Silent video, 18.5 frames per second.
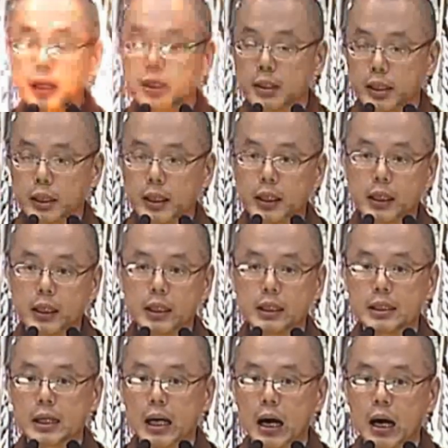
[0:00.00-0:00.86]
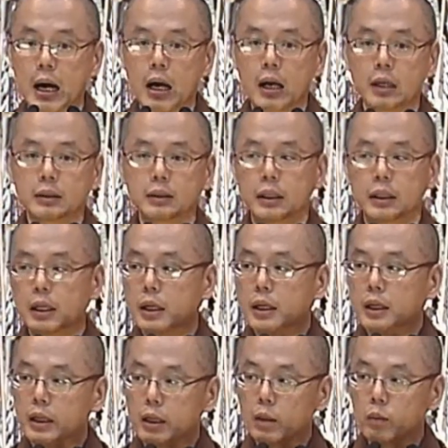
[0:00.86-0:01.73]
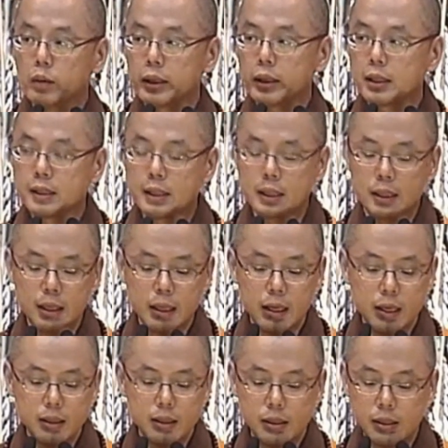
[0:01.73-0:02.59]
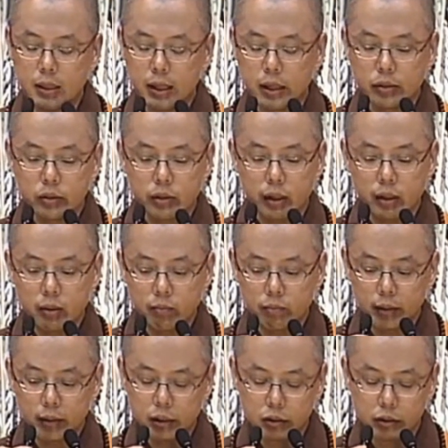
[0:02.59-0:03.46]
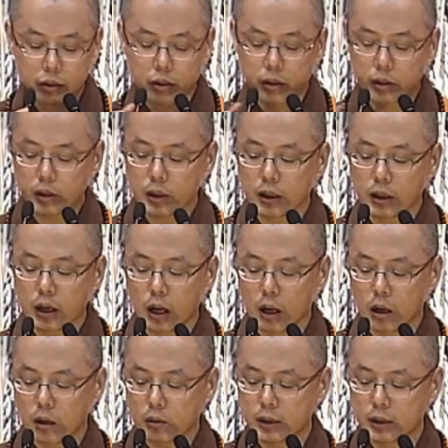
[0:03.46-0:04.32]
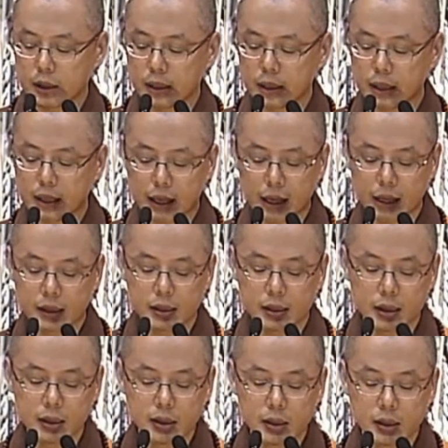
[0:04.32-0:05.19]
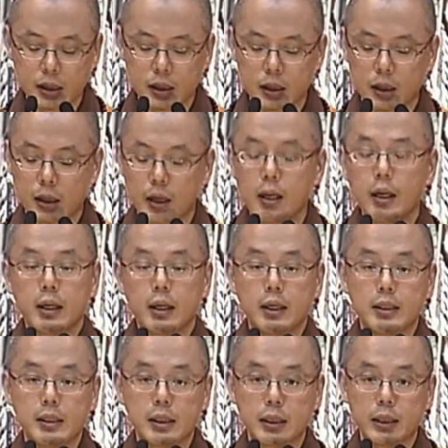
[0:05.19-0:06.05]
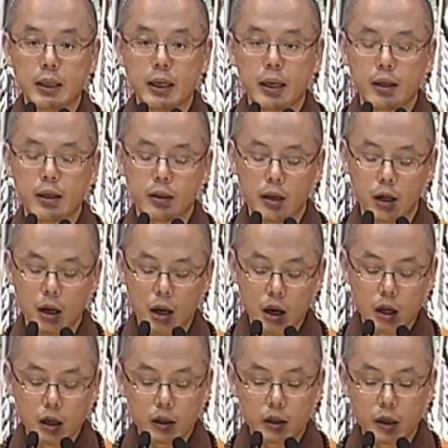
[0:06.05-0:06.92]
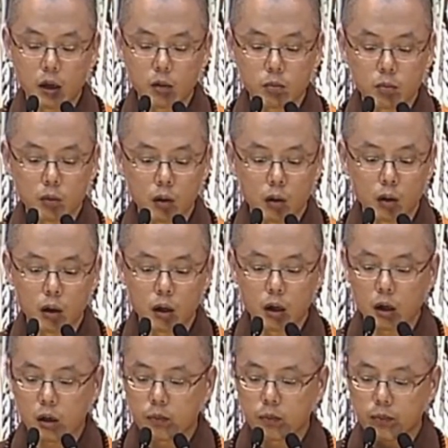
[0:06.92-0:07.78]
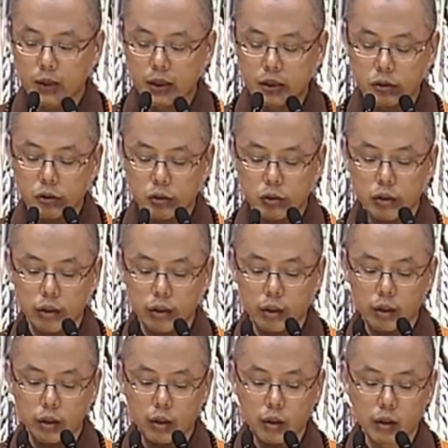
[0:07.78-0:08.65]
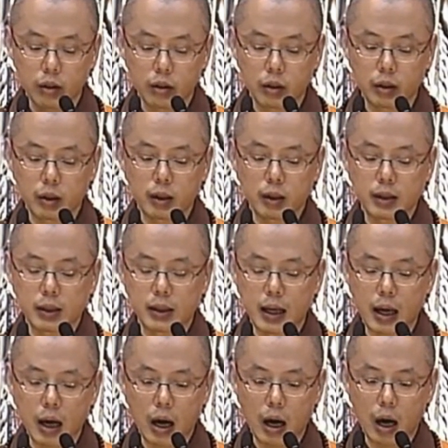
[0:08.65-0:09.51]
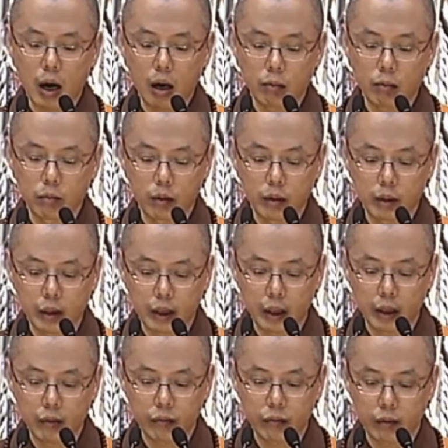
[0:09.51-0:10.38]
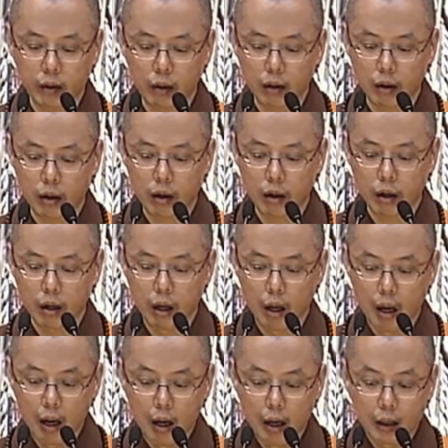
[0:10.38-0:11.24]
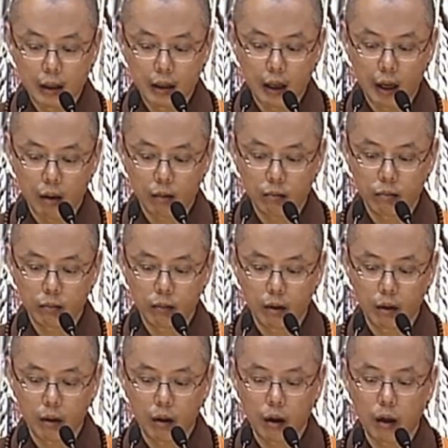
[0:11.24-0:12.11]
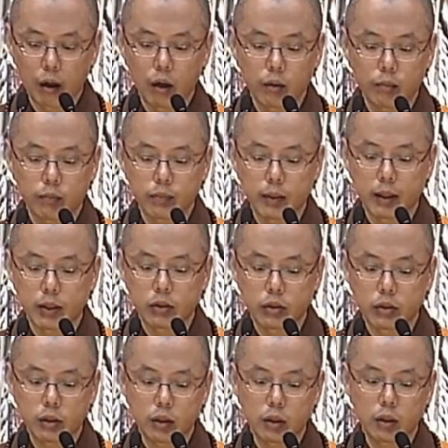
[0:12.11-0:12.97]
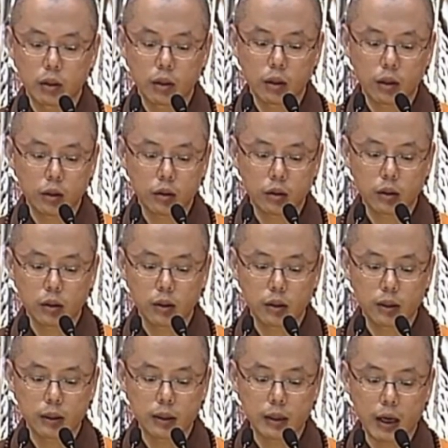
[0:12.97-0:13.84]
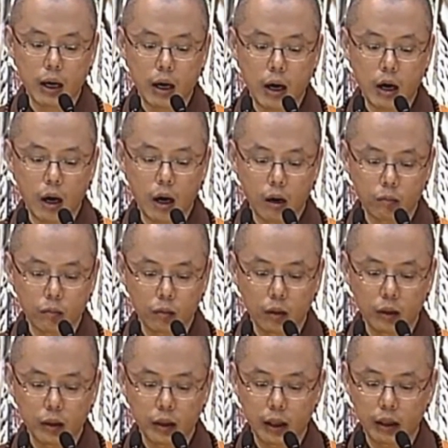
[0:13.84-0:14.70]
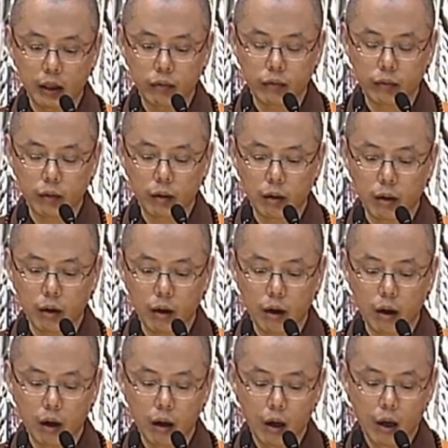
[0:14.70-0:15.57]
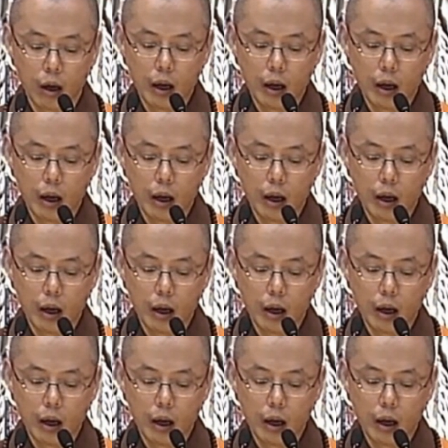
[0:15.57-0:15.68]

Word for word: 请合掌，跟我一起念三称本师圣号及开经记，一起念。南无本师释迦牟尼佛，南无本师释迦牟尼佛，